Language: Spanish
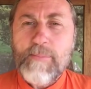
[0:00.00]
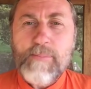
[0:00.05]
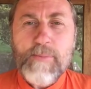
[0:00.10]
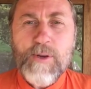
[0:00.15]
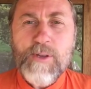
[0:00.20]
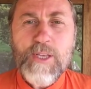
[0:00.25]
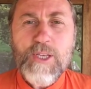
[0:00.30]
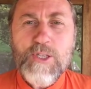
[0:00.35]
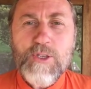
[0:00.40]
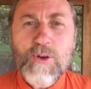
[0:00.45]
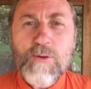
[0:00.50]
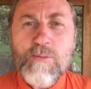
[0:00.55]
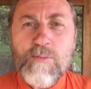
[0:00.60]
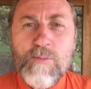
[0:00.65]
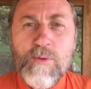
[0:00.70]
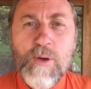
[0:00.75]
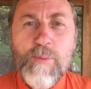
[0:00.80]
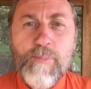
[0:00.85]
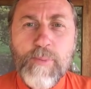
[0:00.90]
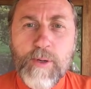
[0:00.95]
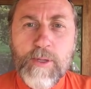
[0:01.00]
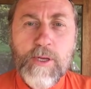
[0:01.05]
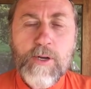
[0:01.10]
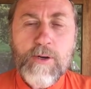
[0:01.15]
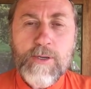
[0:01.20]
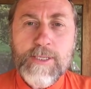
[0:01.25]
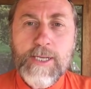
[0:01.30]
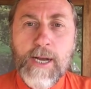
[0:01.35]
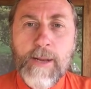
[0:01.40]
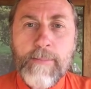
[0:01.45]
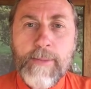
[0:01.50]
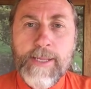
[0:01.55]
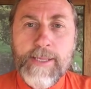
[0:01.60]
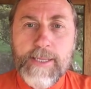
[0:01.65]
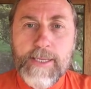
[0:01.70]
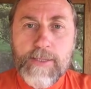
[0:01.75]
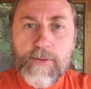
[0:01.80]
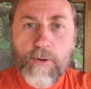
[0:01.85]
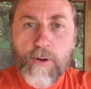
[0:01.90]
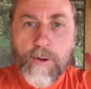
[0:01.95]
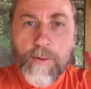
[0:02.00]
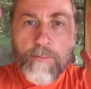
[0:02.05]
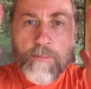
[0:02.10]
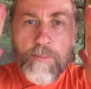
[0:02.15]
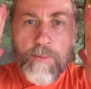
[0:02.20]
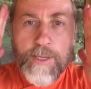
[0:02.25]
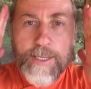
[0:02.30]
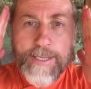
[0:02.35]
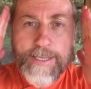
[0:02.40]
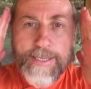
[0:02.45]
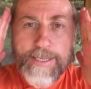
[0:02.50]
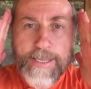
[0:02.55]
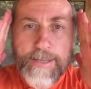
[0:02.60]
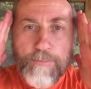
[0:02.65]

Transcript: he dicho, muy poderosa, la mente se vuelve muy,